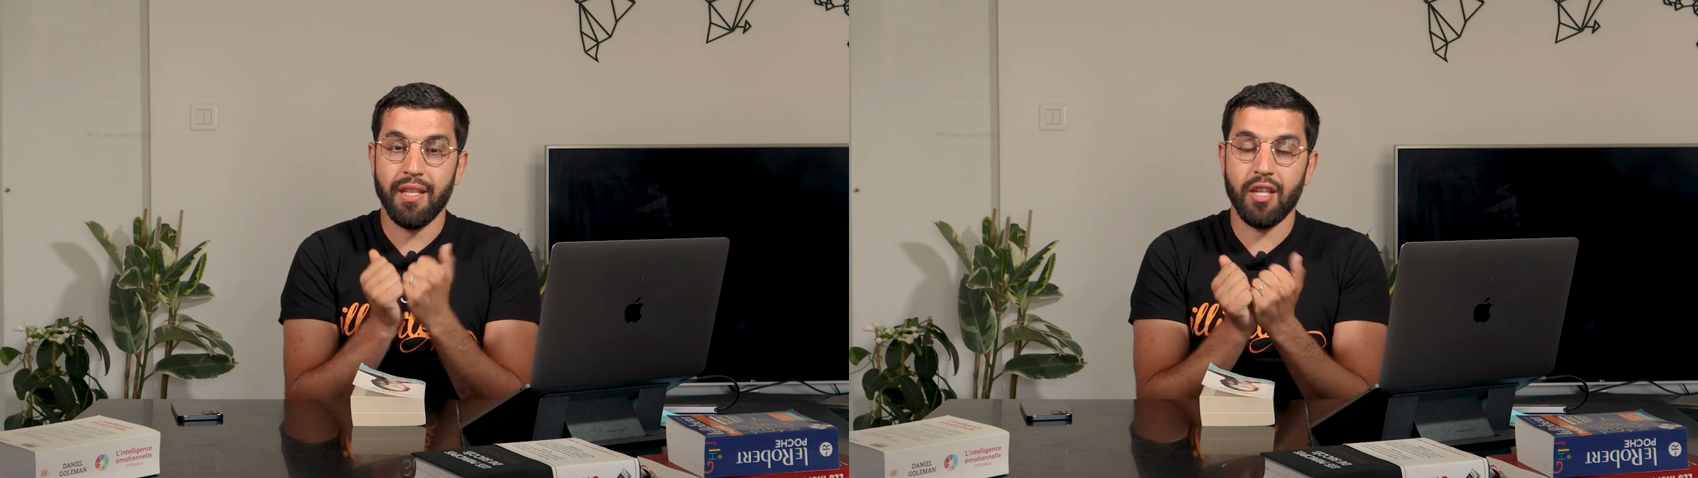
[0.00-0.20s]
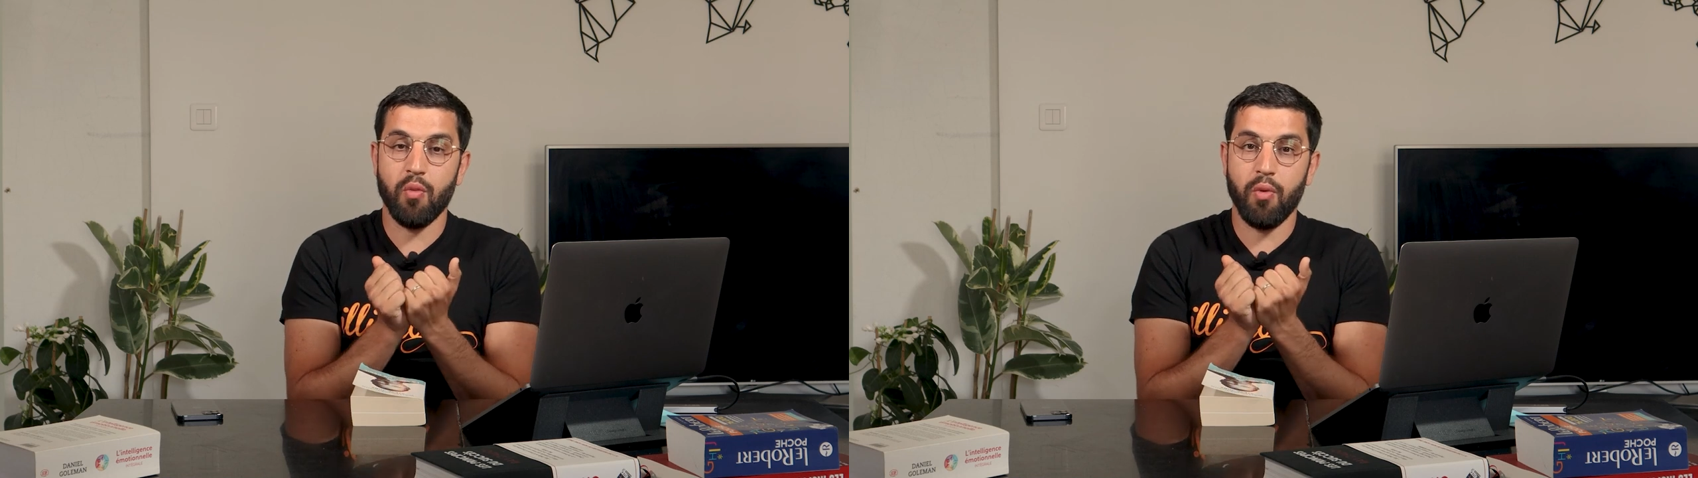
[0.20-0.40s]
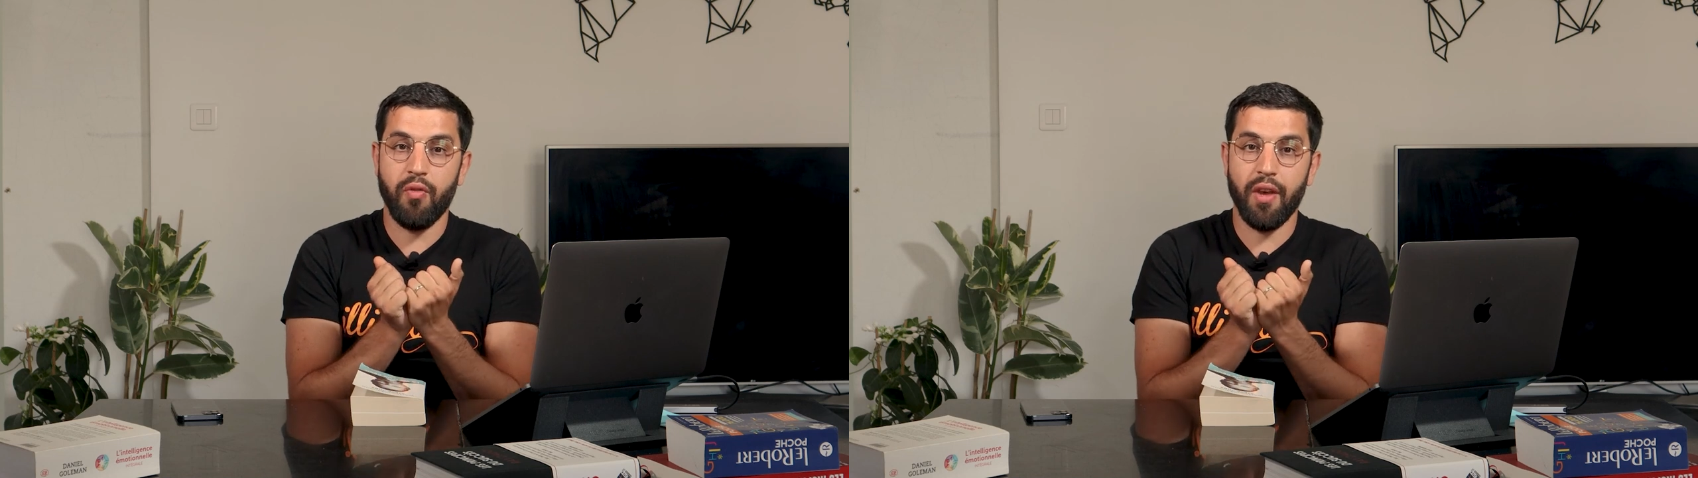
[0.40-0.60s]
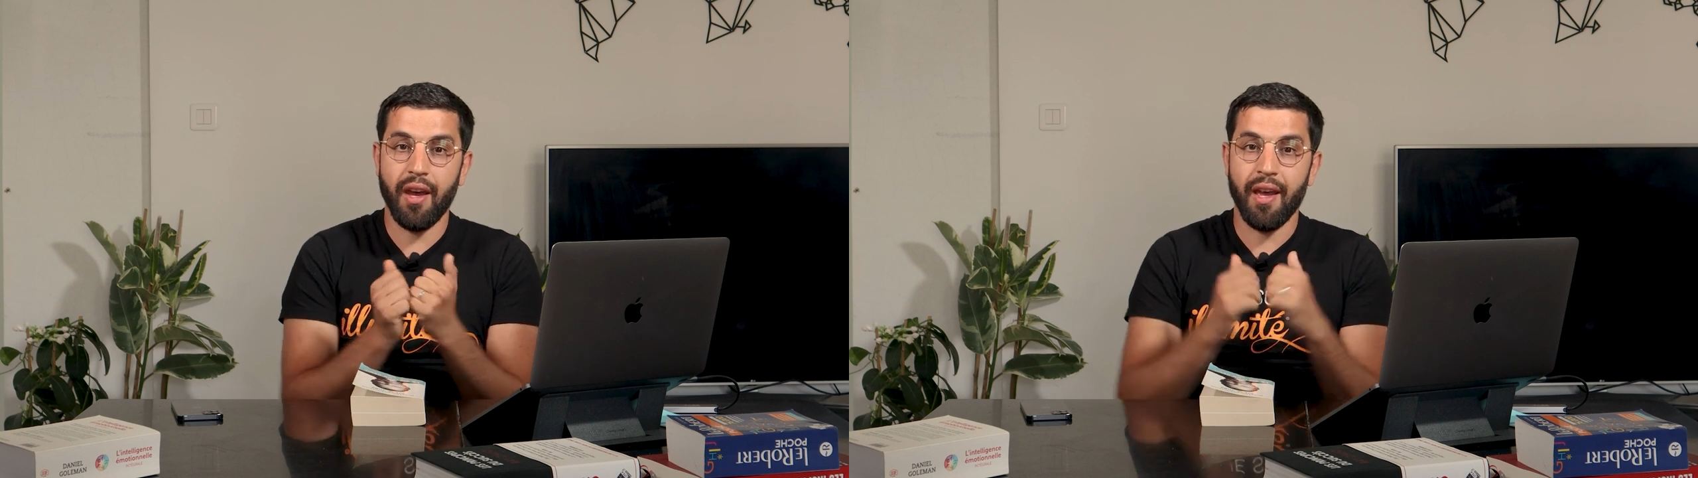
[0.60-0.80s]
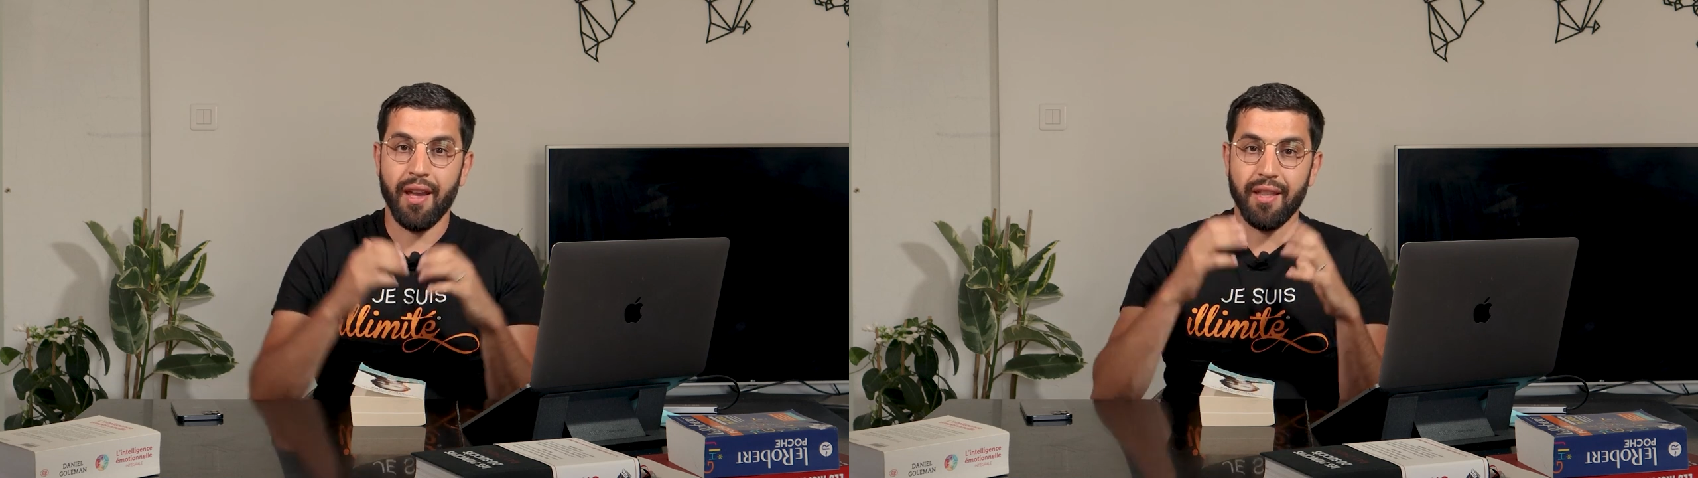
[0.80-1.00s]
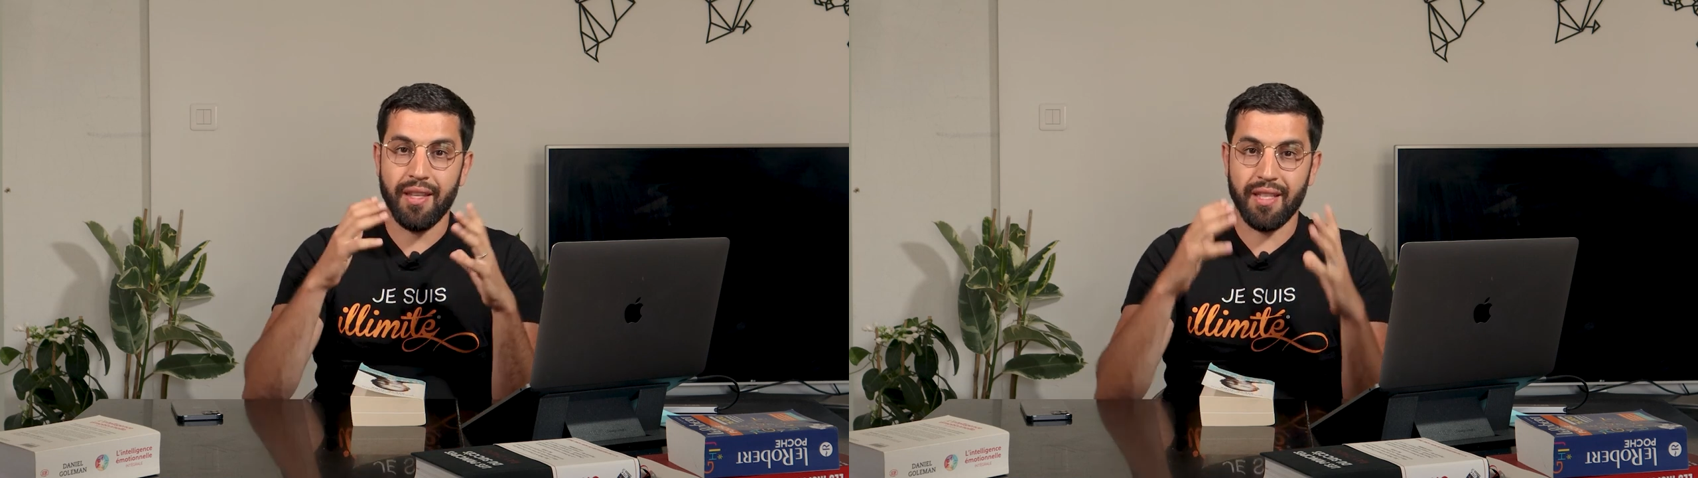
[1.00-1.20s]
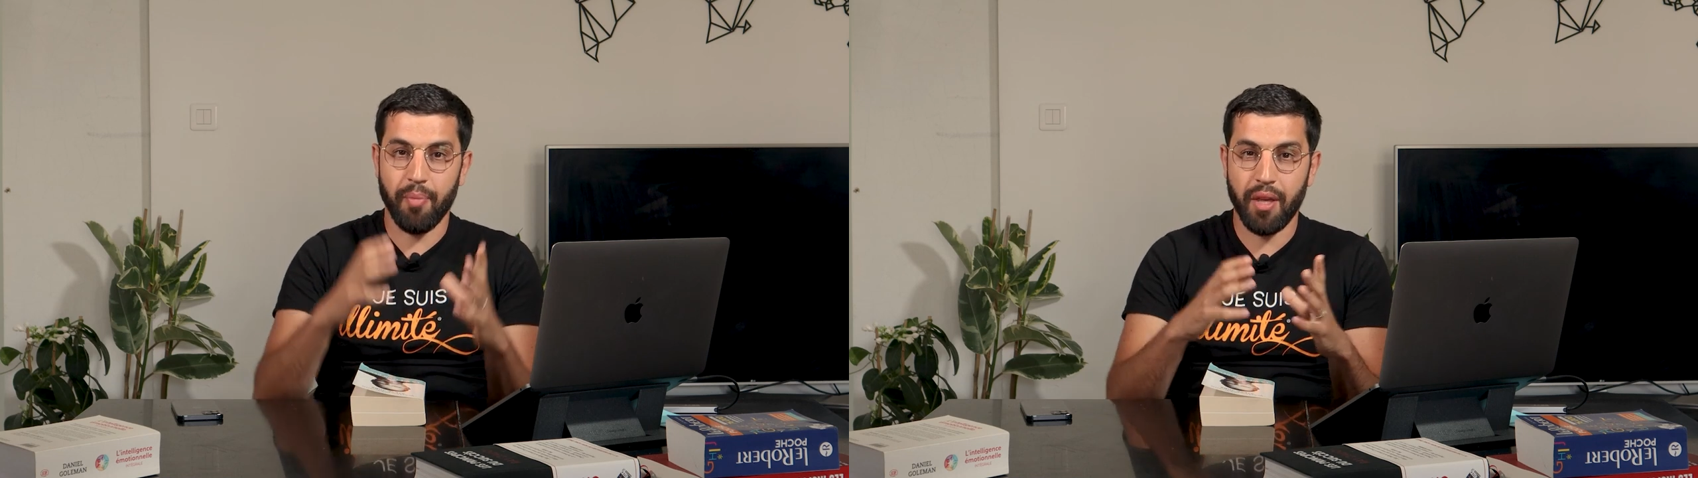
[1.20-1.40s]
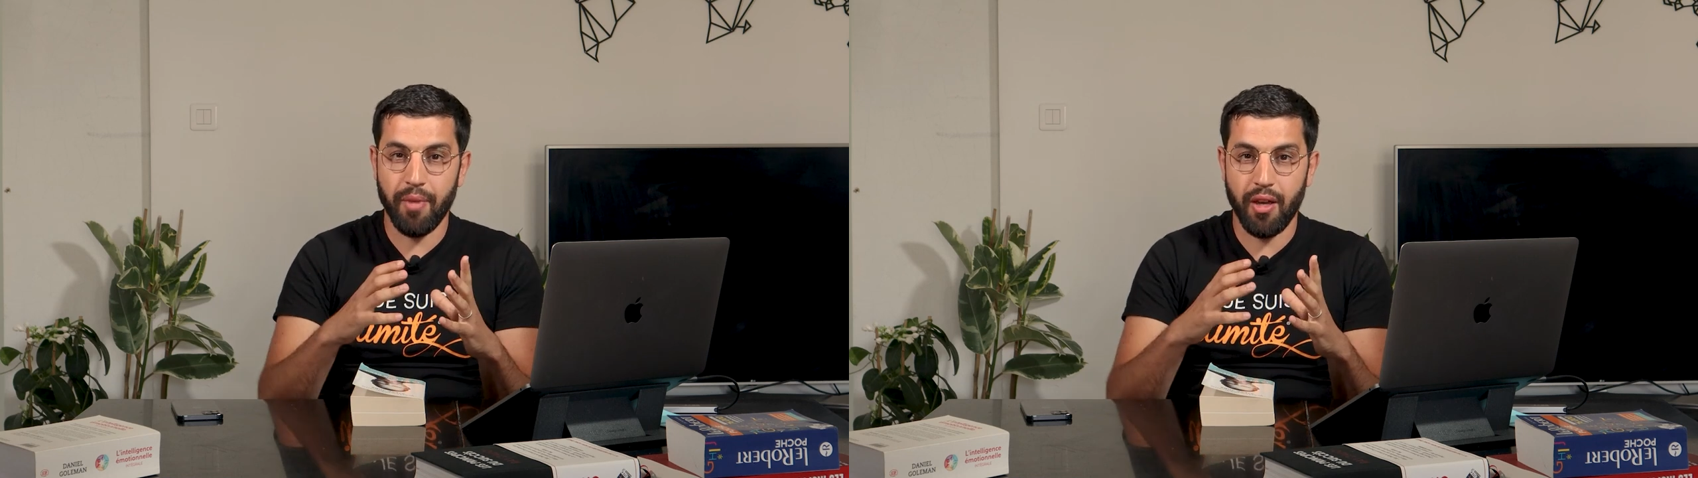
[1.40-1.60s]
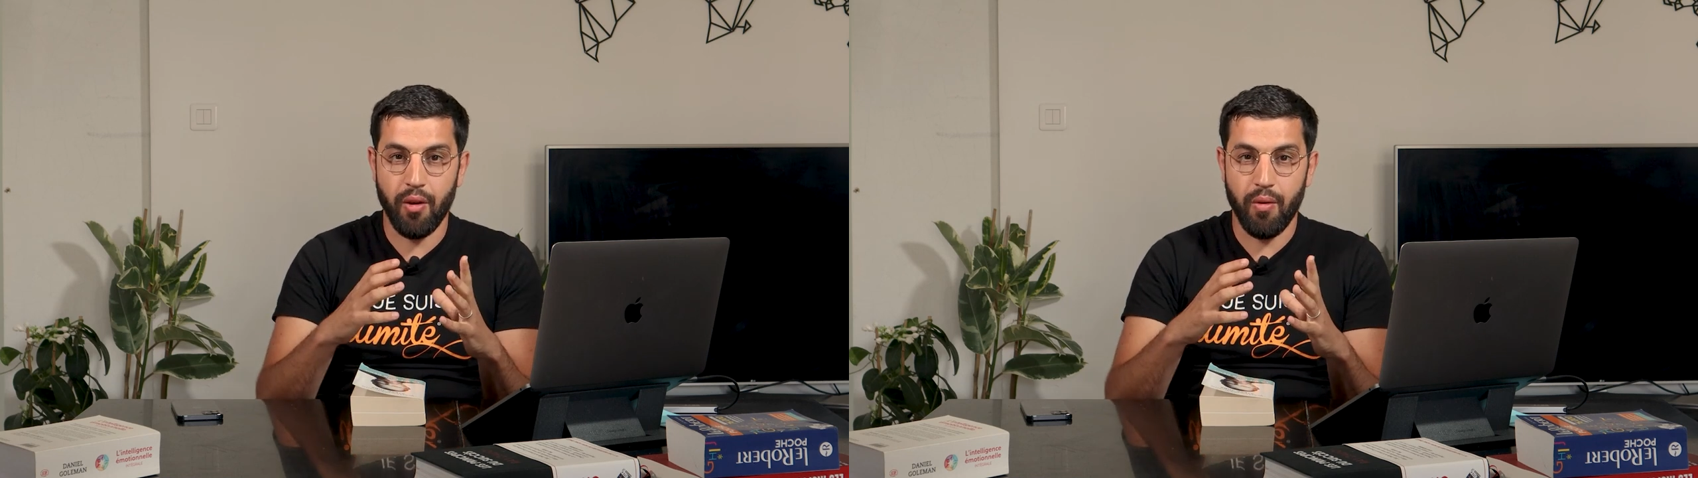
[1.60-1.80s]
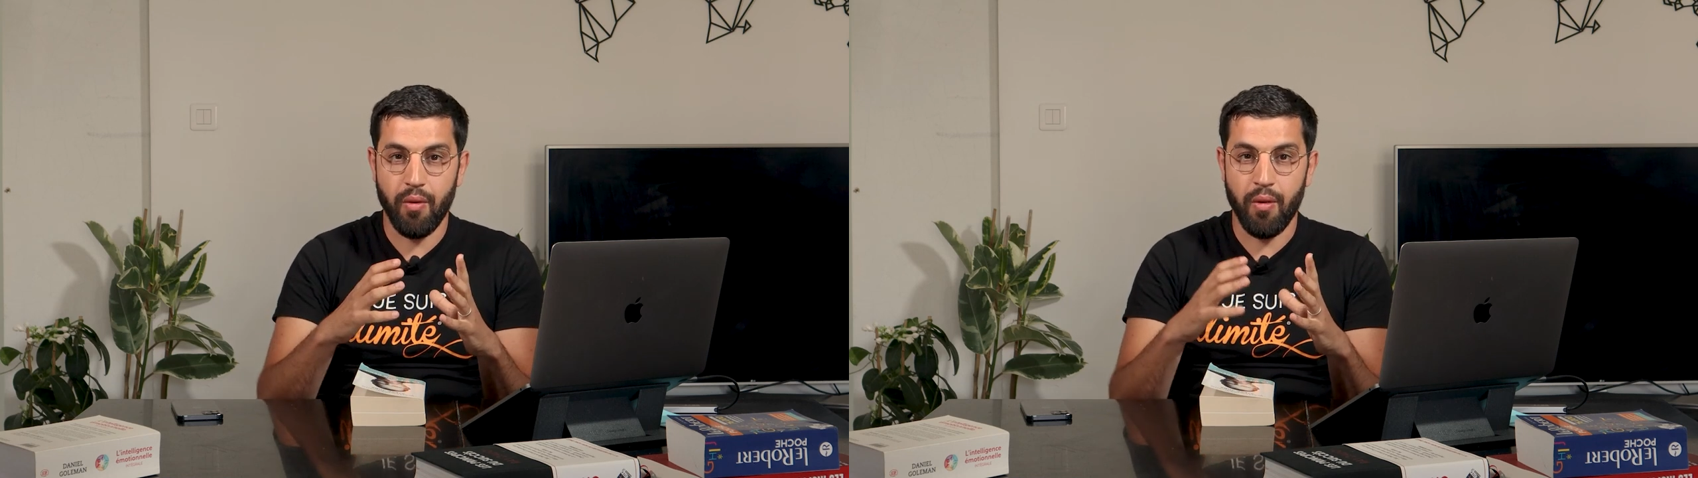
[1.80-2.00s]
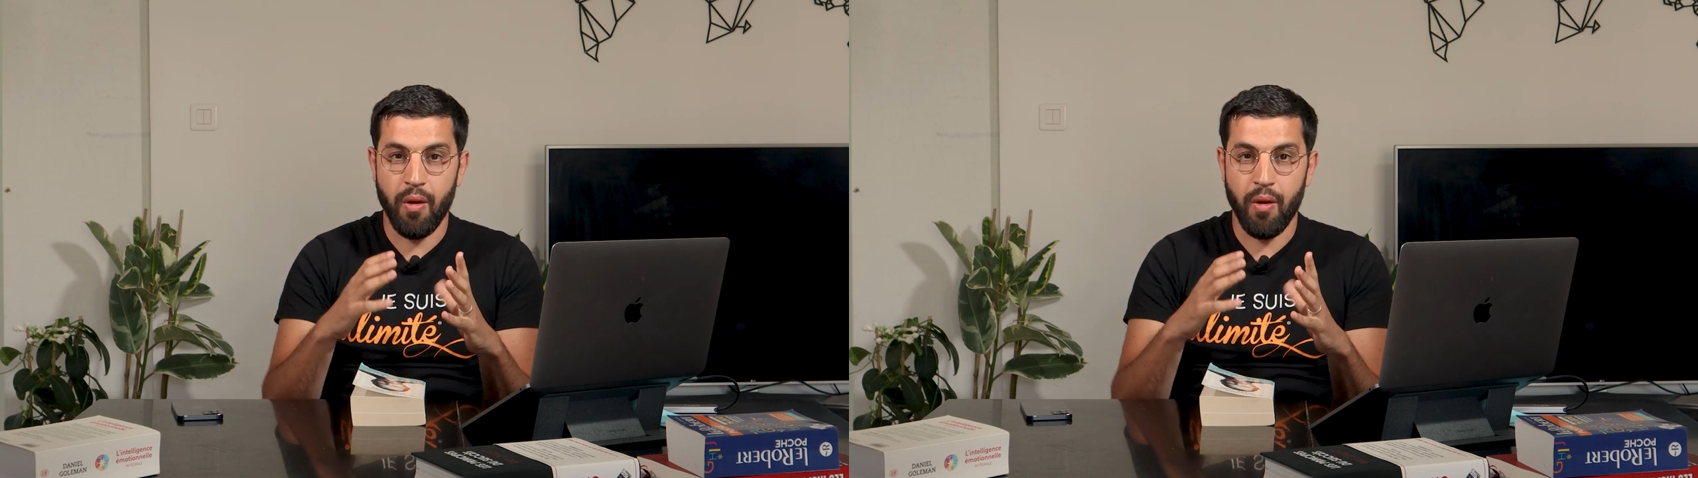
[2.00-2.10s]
c'est qu'on peut faire des imprimés écran.